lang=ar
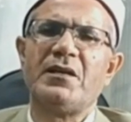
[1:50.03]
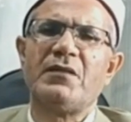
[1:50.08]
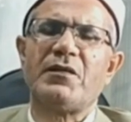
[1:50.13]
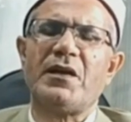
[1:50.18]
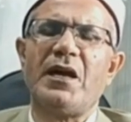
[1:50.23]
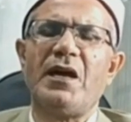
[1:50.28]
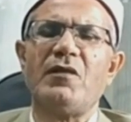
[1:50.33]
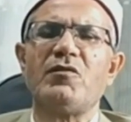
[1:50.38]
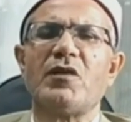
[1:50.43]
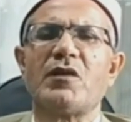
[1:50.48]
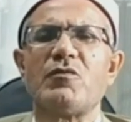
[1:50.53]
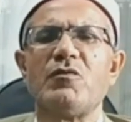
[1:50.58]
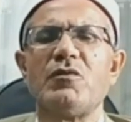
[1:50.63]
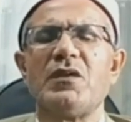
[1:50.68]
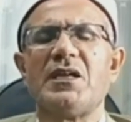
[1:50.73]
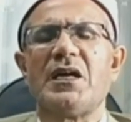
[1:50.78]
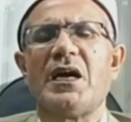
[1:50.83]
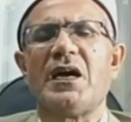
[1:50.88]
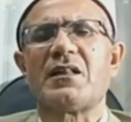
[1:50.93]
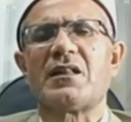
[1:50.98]
فنحن
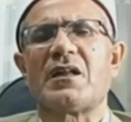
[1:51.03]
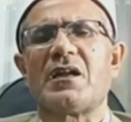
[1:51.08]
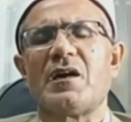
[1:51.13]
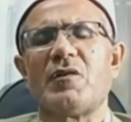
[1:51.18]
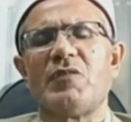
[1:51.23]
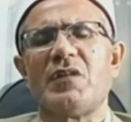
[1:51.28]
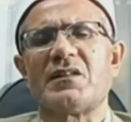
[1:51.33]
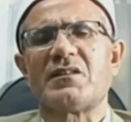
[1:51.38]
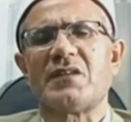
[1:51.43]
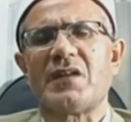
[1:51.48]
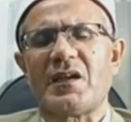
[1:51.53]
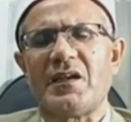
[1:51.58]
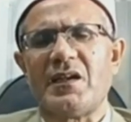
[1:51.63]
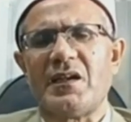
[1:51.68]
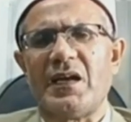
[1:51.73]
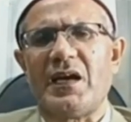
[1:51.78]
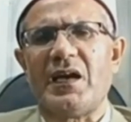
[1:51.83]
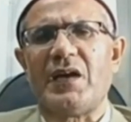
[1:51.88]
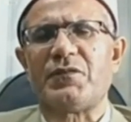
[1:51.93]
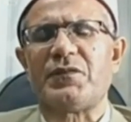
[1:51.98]
نقول لهذا الرجل يتقي
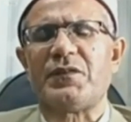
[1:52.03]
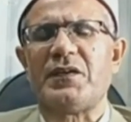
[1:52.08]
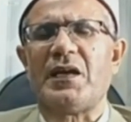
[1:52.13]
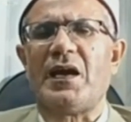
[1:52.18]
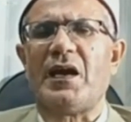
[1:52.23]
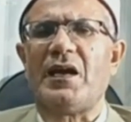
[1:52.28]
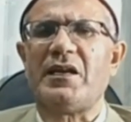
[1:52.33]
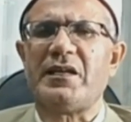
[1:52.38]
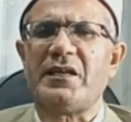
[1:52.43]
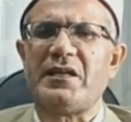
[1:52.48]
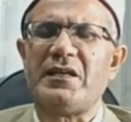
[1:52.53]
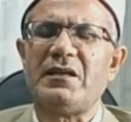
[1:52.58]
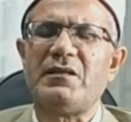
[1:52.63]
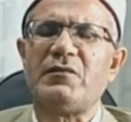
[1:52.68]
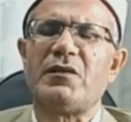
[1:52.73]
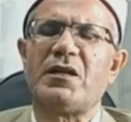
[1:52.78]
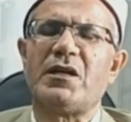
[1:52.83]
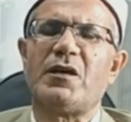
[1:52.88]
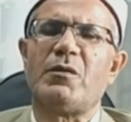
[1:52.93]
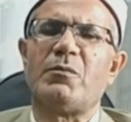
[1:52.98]
الله في
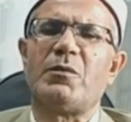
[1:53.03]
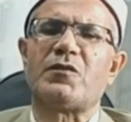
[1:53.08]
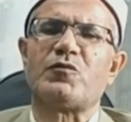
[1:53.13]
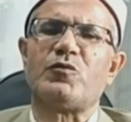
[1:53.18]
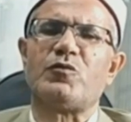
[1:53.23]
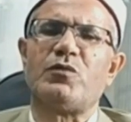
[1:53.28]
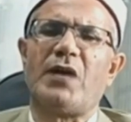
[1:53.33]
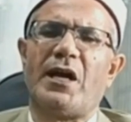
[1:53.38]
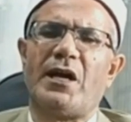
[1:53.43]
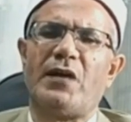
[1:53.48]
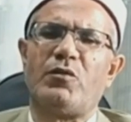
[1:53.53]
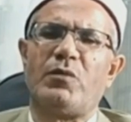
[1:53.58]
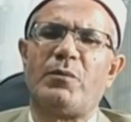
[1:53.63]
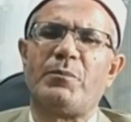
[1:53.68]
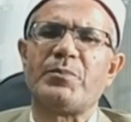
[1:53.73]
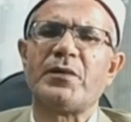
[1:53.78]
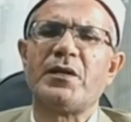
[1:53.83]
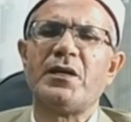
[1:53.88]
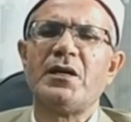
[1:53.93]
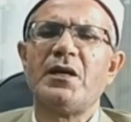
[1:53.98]
أهله وأنه مسؤول
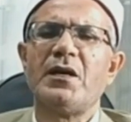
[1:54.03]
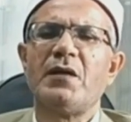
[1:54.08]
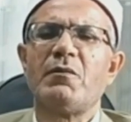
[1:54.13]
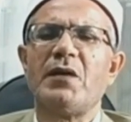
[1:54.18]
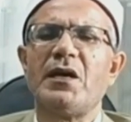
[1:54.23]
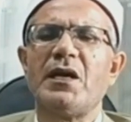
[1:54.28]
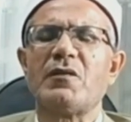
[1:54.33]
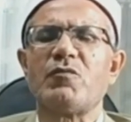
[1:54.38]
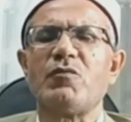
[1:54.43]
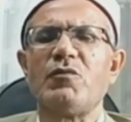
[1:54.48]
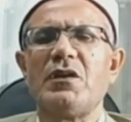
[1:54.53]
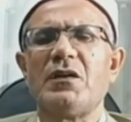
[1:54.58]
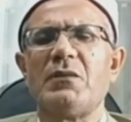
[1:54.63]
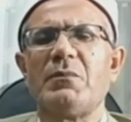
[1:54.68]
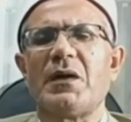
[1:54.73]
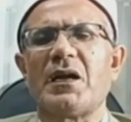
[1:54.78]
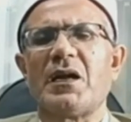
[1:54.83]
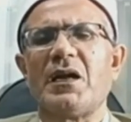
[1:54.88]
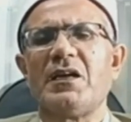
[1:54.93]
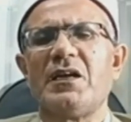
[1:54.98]
عنهم وأنا أقول
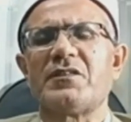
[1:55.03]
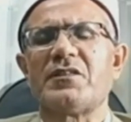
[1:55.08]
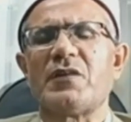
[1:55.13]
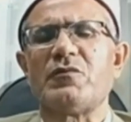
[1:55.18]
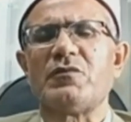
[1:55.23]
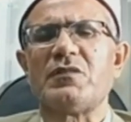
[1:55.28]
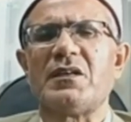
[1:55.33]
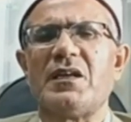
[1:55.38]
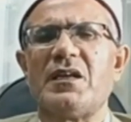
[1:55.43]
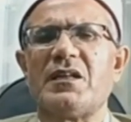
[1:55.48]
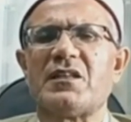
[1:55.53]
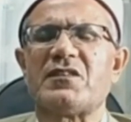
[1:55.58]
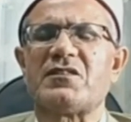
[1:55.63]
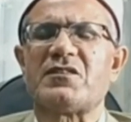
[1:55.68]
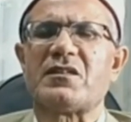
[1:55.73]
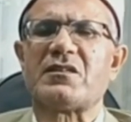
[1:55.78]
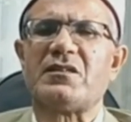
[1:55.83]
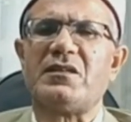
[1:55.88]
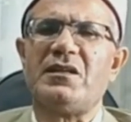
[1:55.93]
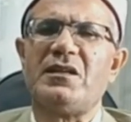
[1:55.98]
للمرأة إذا كنت لا
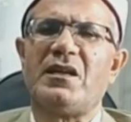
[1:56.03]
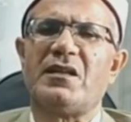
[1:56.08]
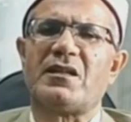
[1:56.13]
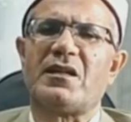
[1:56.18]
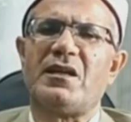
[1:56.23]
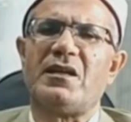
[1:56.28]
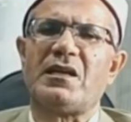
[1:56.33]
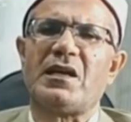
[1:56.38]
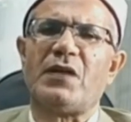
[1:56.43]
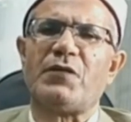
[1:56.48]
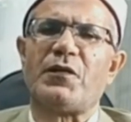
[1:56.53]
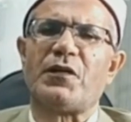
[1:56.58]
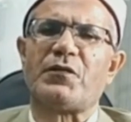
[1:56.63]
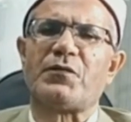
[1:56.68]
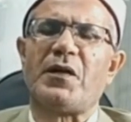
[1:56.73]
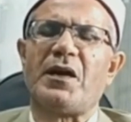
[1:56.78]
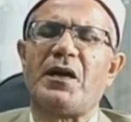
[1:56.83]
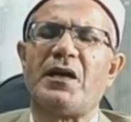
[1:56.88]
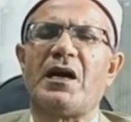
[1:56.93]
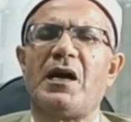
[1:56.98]
تستطيعين ذلك
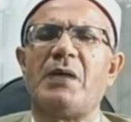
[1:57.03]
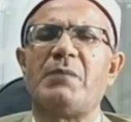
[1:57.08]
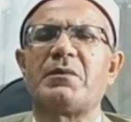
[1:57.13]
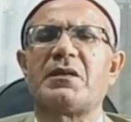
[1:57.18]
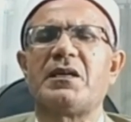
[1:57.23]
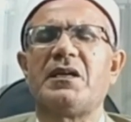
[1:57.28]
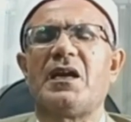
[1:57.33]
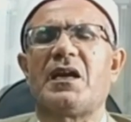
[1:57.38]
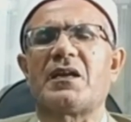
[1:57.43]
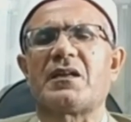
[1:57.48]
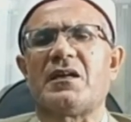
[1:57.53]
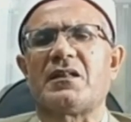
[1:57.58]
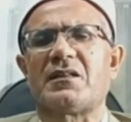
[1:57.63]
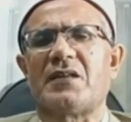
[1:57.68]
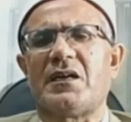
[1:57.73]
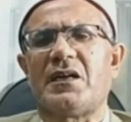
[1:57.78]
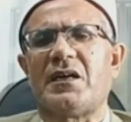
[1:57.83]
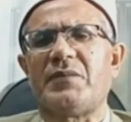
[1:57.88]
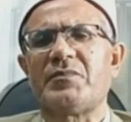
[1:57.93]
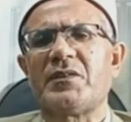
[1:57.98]
فارفعي أمر إلى
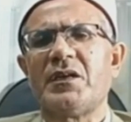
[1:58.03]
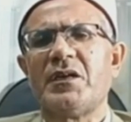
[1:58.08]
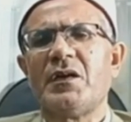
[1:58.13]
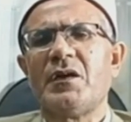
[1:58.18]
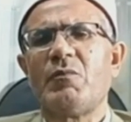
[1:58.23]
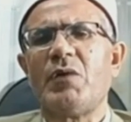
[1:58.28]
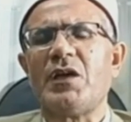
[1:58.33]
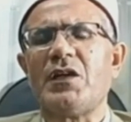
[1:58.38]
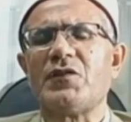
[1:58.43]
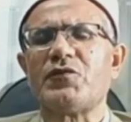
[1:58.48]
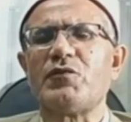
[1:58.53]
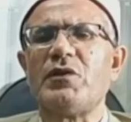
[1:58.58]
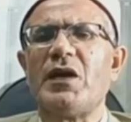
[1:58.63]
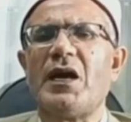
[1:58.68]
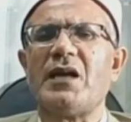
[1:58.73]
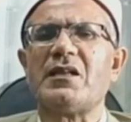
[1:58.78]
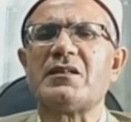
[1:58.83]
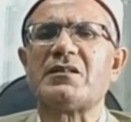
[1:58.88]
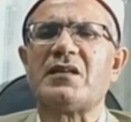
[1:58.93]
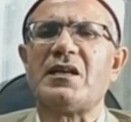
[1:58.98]
القضاء واحصلي
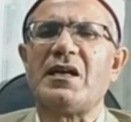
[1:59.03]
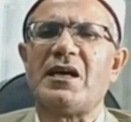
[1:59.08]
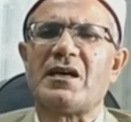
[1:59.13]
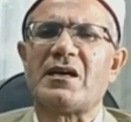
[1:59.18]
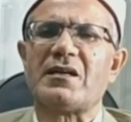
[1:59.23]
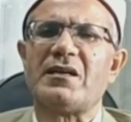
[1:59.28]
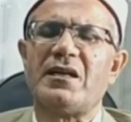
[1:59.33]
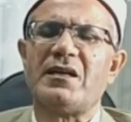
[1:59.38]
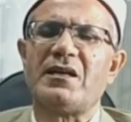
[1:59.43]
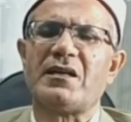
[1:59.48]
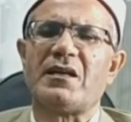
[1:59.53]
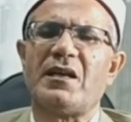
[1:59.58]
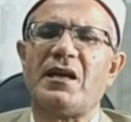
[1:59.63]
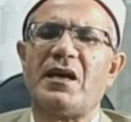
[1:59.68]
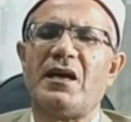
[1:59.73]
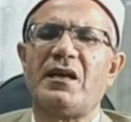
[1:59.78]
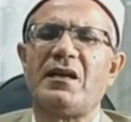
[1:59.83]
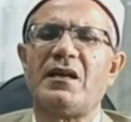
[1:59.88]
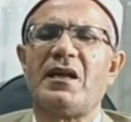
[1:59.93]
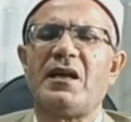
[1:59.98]
على الطلاق لأنك
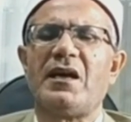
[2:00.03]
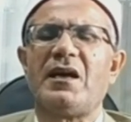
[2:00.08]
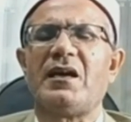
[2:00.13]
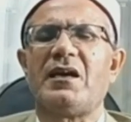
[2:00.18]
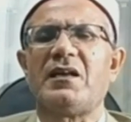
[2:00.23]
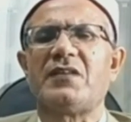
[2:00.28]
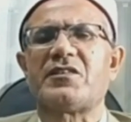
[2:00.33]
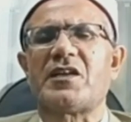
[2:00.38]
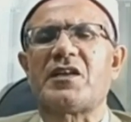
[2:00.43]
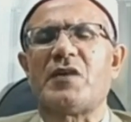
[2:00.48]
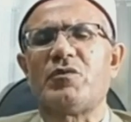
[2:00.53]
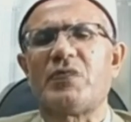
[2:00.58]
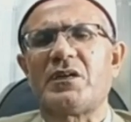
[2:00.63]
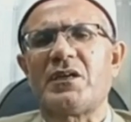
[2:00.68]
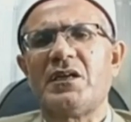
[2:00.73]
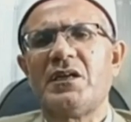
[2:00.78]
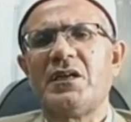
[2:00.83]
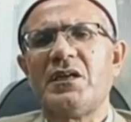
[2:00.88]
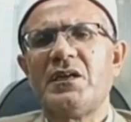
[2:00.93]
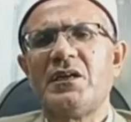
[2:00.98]
الآن لا زوج
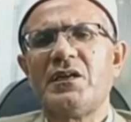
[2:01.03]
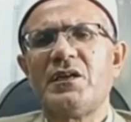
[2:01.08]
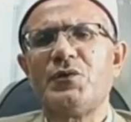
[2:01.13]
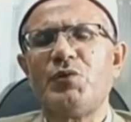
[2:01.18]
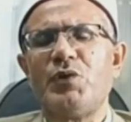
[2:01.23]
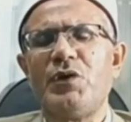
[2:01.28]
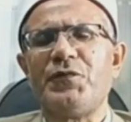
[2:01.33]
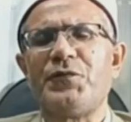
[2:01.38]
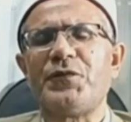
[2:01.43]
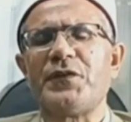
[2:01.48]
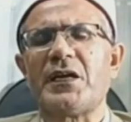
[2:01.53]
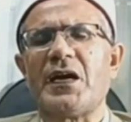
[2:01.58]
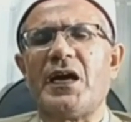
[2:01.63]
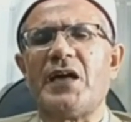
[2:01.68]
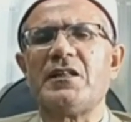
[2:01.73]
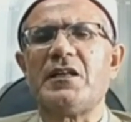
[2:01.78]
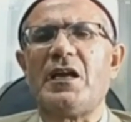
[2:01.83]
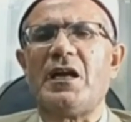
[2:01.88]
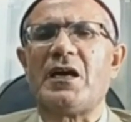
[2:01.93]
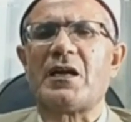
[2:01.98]
يعفك
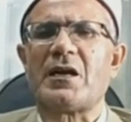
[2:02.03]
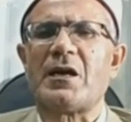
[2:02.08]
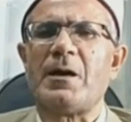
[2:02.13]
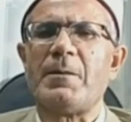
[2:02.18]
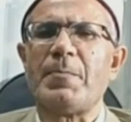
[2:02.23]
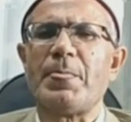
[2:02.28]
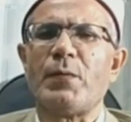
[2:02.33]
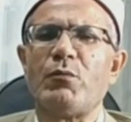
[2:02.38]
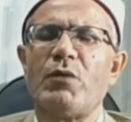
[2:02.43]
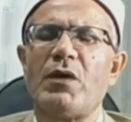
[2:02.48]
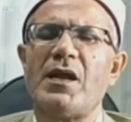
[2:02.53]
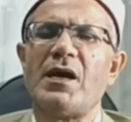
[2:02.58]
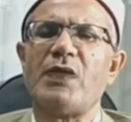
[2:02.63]
عن الحرام ولا